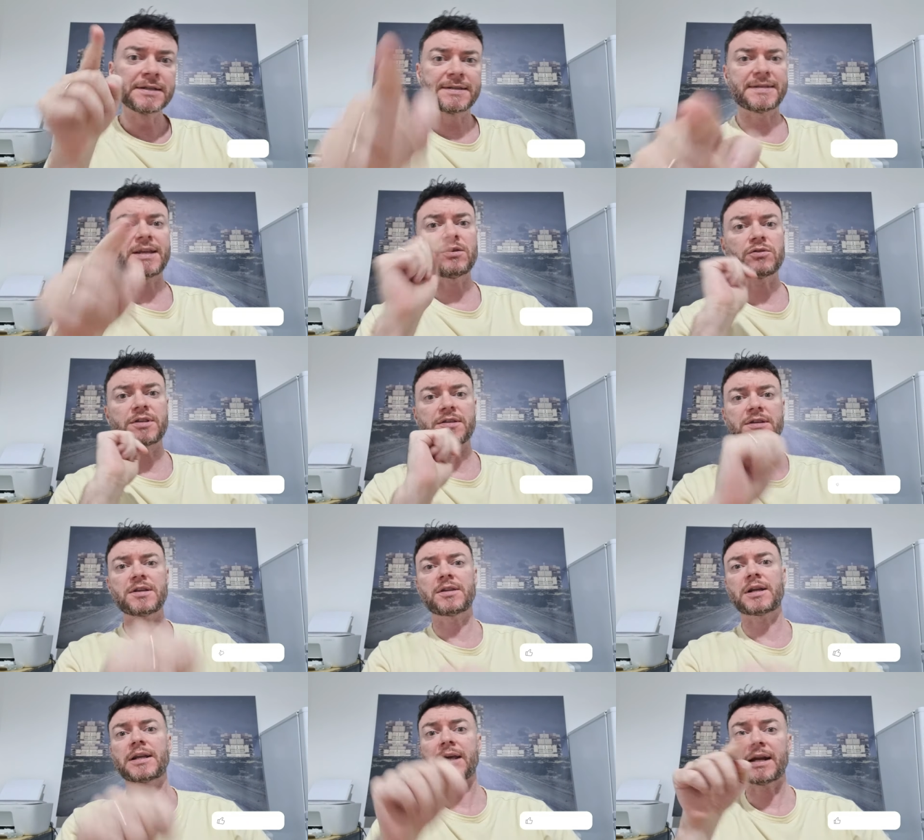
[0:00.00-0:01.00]
Se non sei
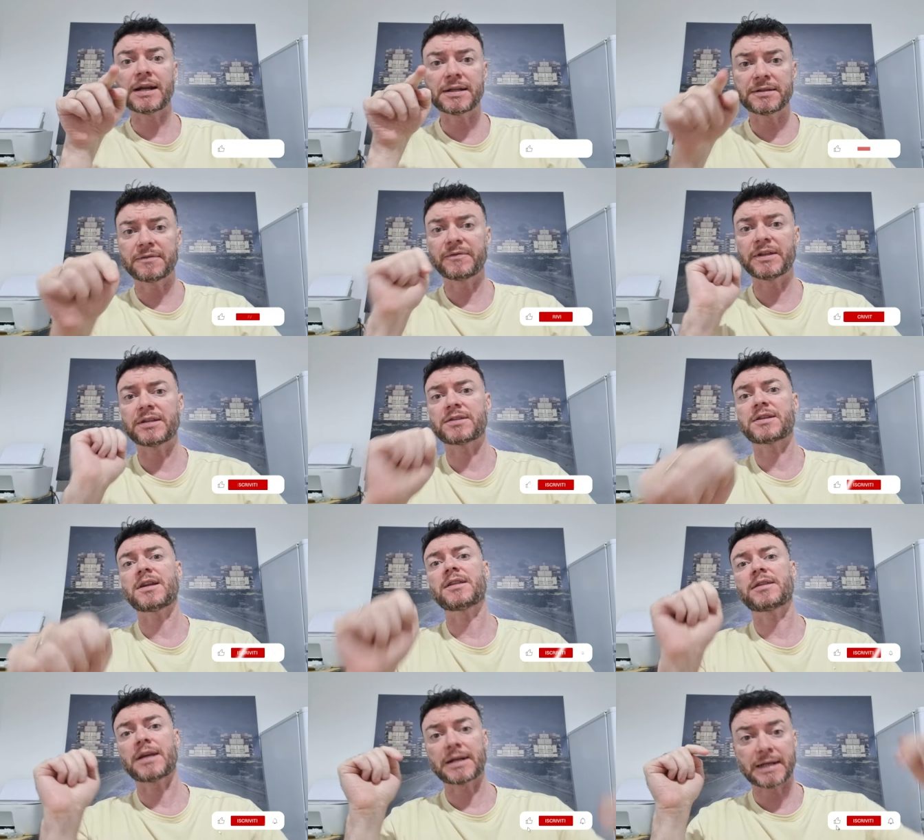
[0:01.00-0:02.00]
iscritto al canale ti invito a
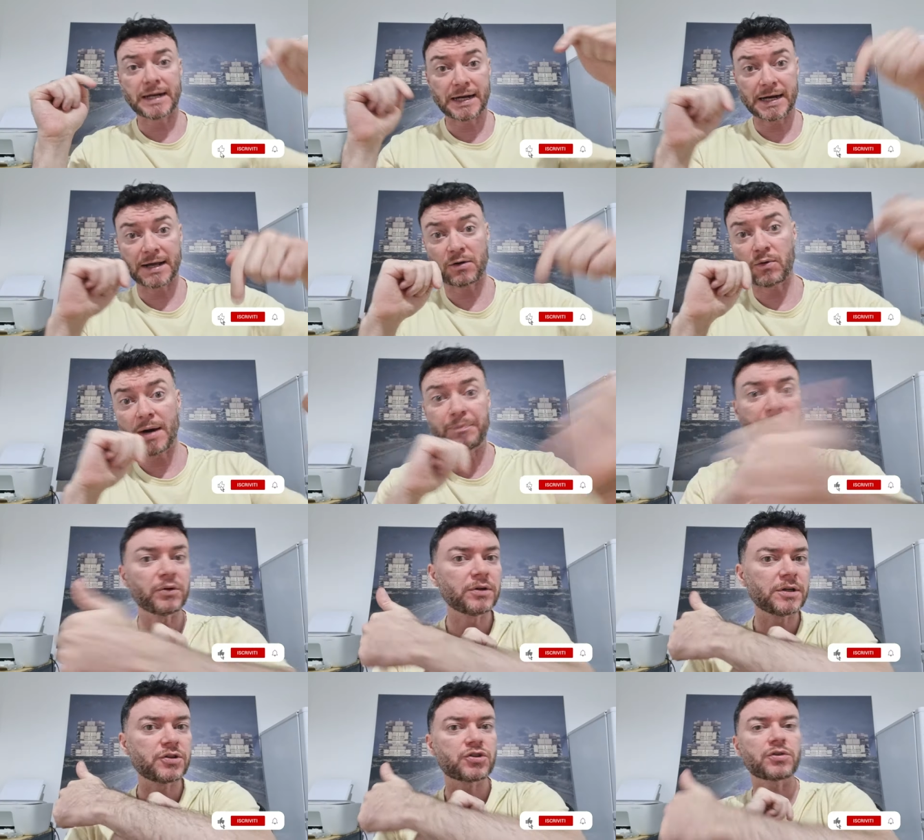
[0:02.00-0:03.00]
iscriverti al canale qua,
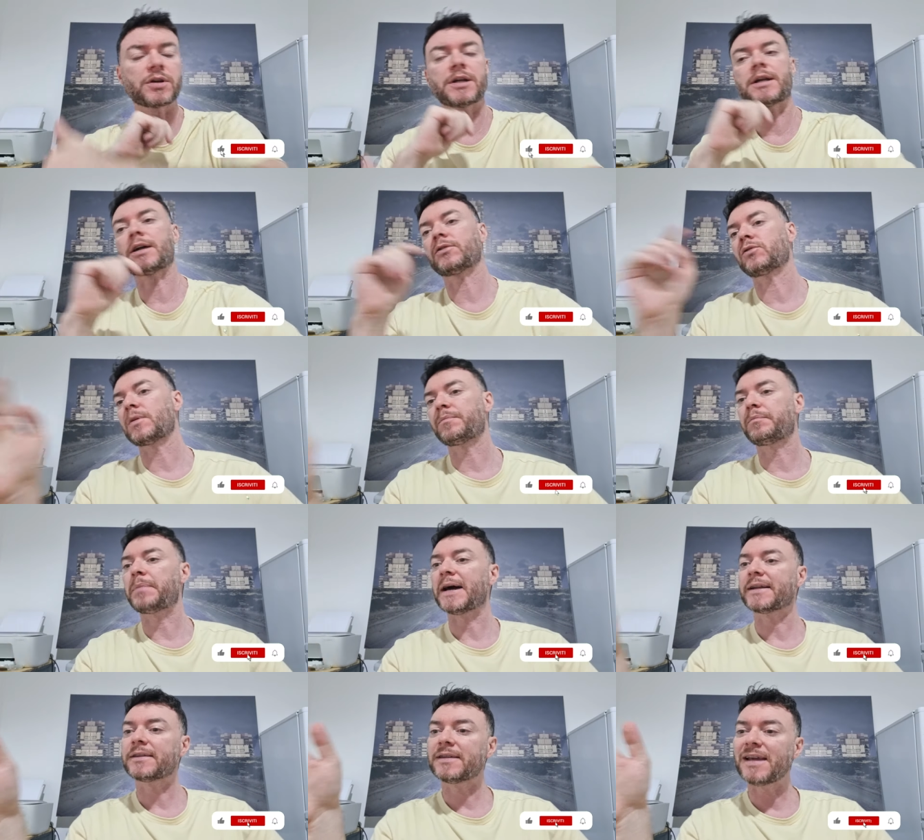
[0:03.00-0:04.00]
pollicione in alto e
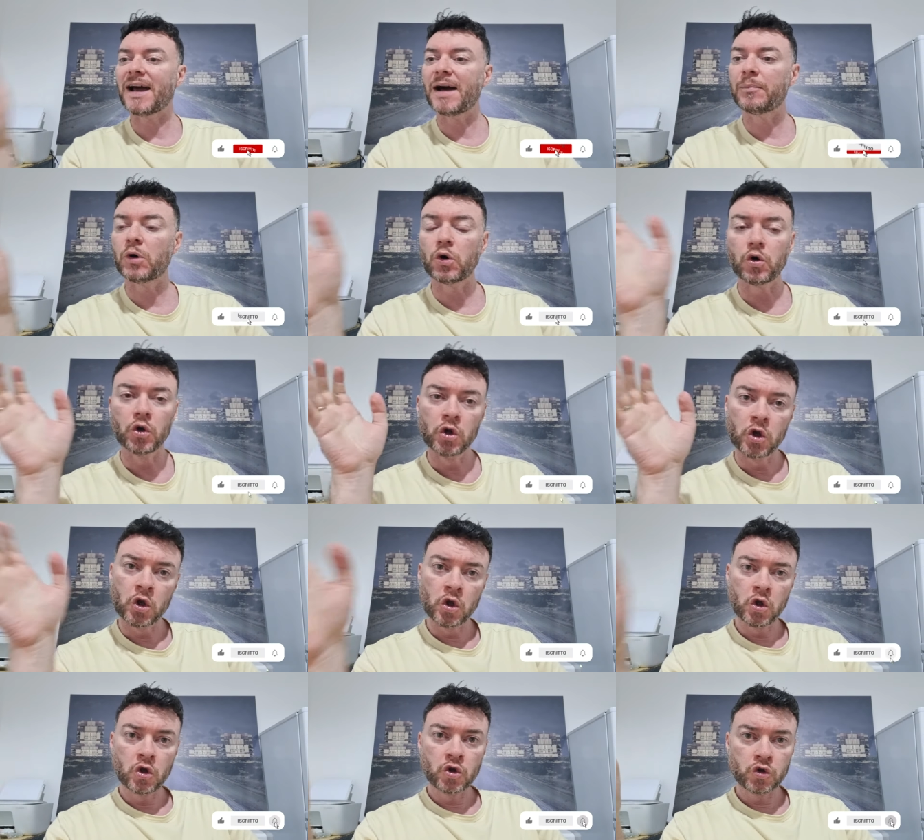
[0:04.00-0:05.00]
partiamo
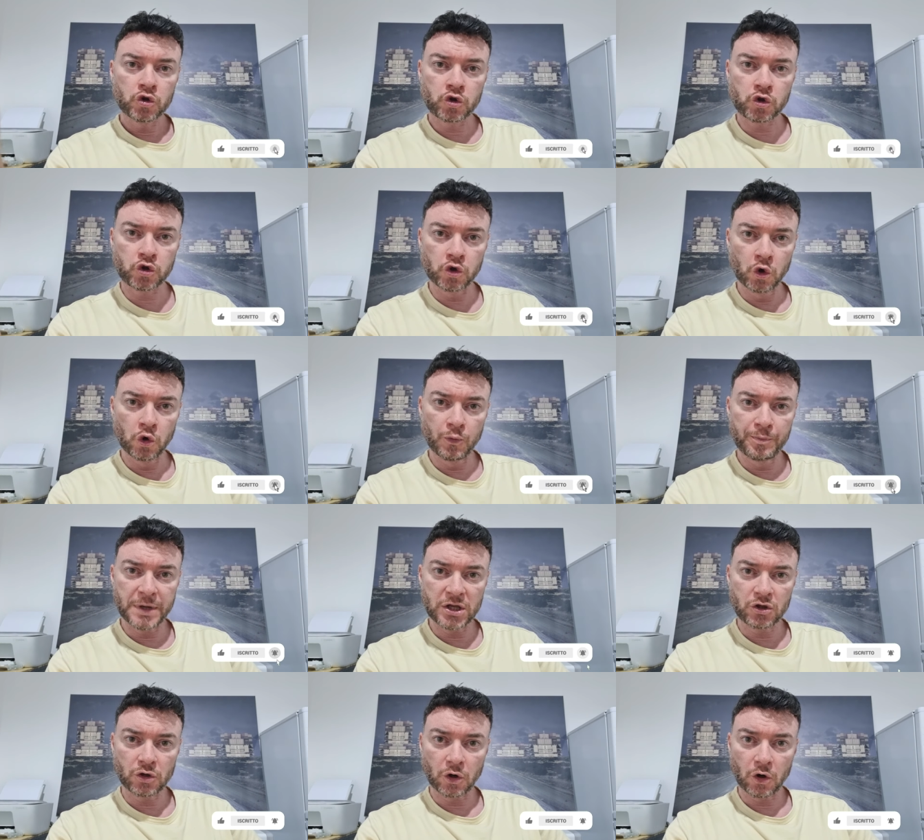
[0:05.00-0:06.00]

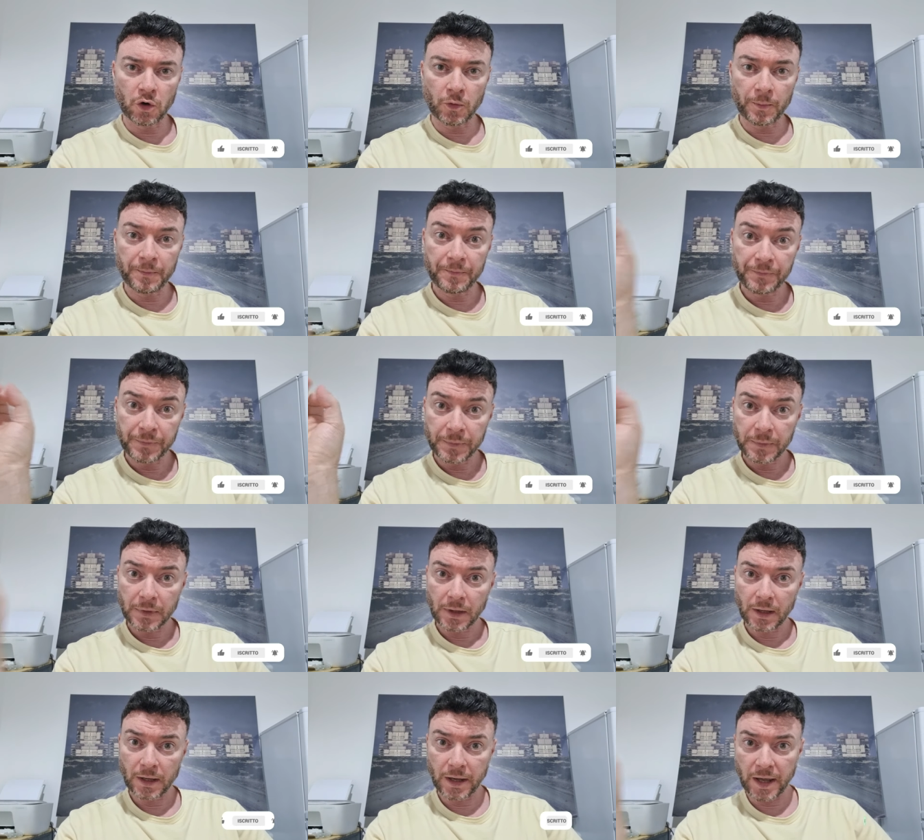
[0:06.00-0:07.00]
subito
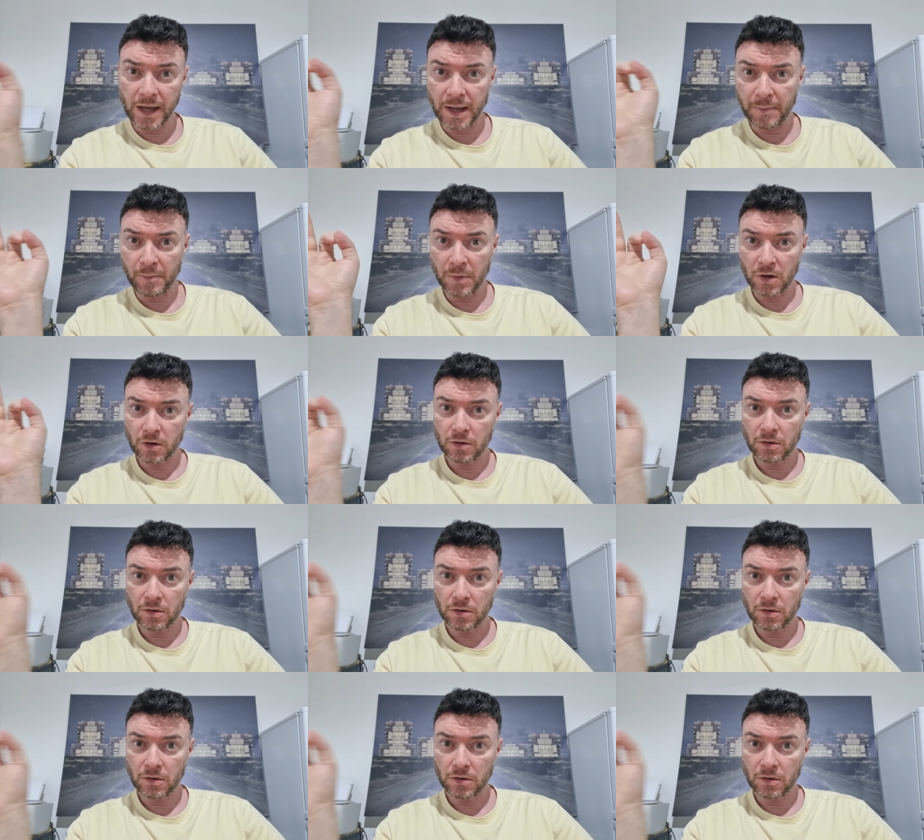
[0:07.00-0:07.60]
Game